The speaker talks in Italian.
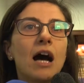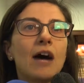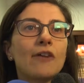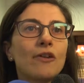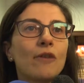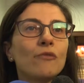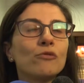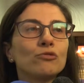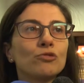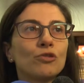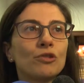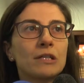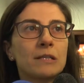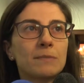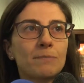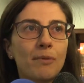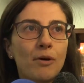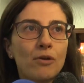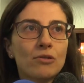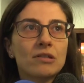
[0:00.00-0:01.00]
hanno avuto
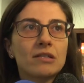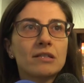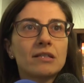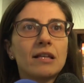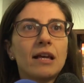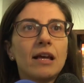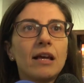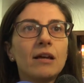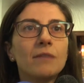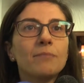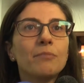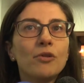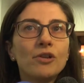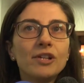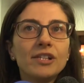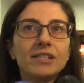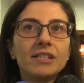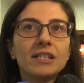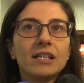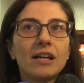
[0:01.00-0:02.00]
risposte premesse
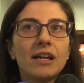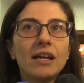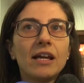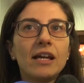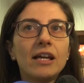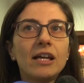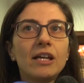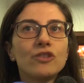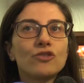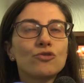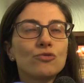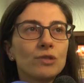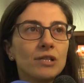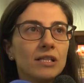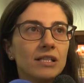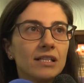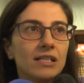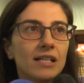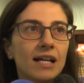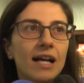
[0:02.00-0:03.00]
politiche e
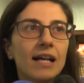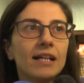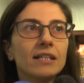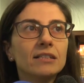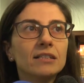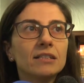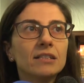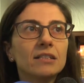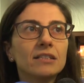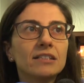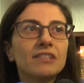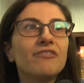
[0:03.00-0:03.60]
giuridiche eh,